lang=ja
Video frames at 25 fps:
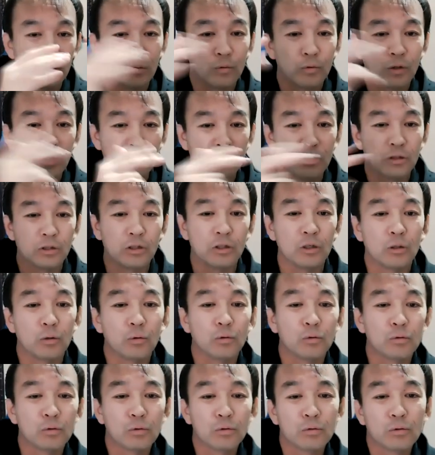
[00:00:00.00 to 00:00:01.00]
同じ、
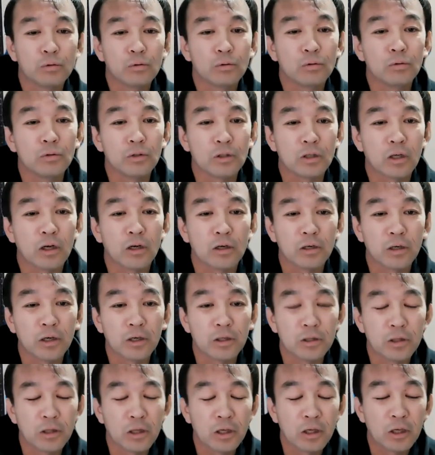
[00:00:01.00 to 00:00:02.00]
イコールというふうに考
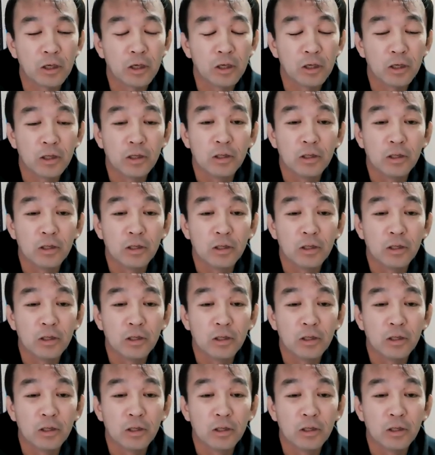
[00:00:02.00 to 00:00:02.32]
えて、